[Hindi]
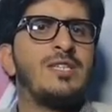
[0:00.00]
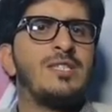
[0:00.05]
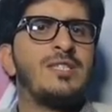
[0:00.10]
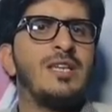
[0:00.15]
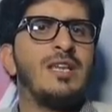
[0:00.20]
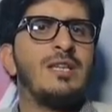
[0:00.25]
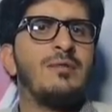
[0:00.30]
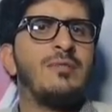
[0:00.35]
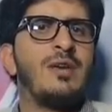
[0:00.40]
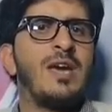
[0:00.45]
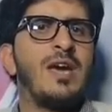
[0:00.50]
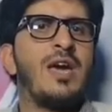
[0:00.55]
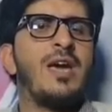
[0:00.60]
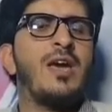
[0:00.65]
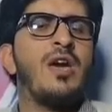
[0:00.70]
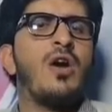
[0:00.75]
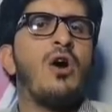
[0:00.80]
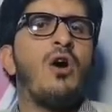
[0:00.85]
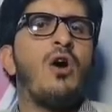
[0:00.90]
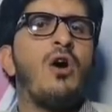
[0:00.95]
ई सी एल में
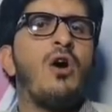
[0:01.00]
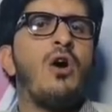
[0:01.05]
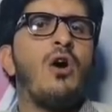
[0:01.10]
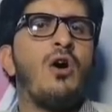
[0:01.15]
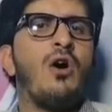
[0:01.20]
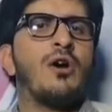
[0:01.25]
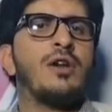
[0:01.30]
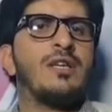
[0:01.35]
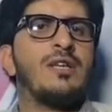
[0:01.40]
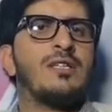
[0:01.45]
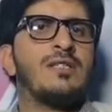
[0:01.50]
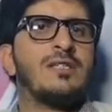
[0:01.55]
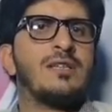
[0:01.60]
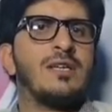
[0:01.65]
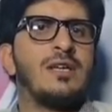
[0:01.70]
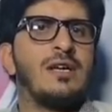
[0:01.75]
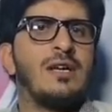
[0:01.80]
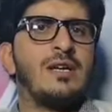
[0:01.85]
है और इस